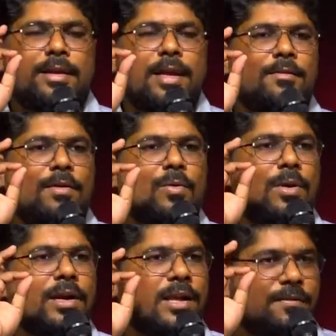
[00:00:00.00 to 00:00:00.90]

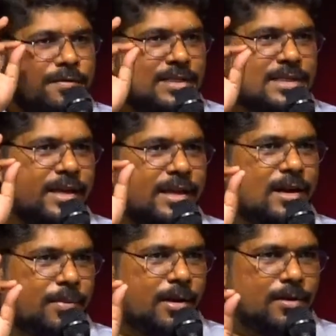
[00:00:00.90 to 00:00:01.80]
தேவனுக்குள்ளே நீங்கள் ஃபீஸ்டிங்
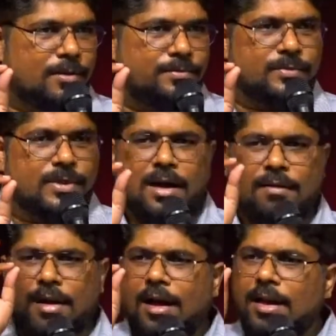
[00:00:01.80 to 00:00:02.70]
இருக்க பழகணும்
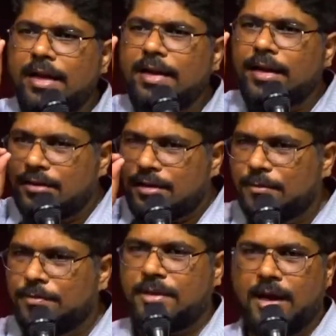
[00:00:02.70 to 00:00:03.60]
அவராலே நீங்கள்
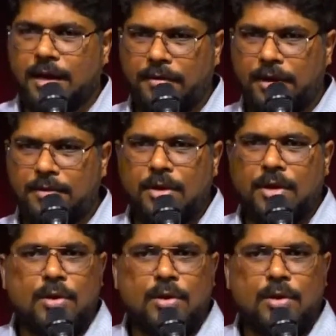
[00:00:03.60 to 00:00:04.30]
திருப்தி ஆக வேண்டும்